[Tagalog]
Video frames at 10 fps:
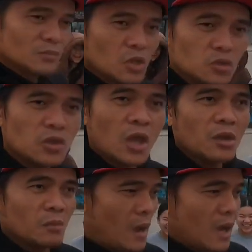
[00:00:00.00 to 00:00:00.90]
Hindi.
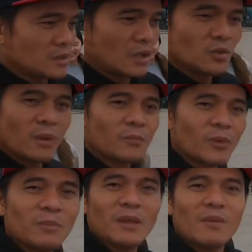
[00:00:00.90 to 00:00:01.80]
Bakit? Ano bang
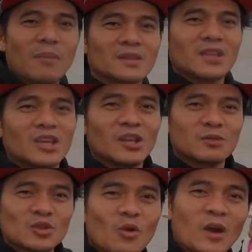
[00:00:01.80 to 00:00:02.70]
problema? Bakit kayo
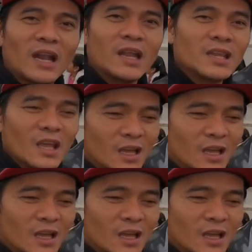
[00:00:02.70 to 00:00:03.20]
nabusog kung kailan?